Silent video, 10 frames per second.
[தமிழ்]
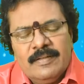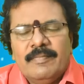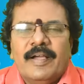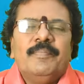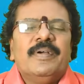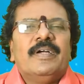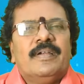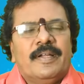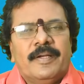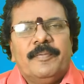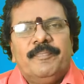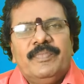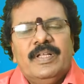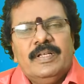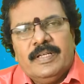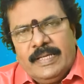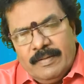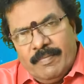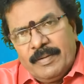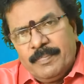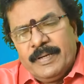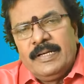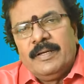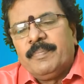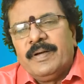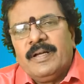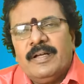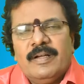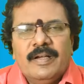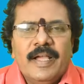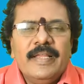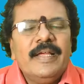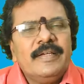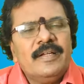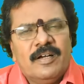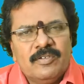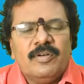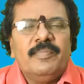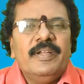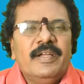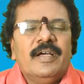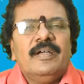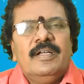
வாய்ப்புகள் இருக்குது இந்த வாய்ப்புகள் எப்போ ஹைலைட் ஆகும் அப்படின்னா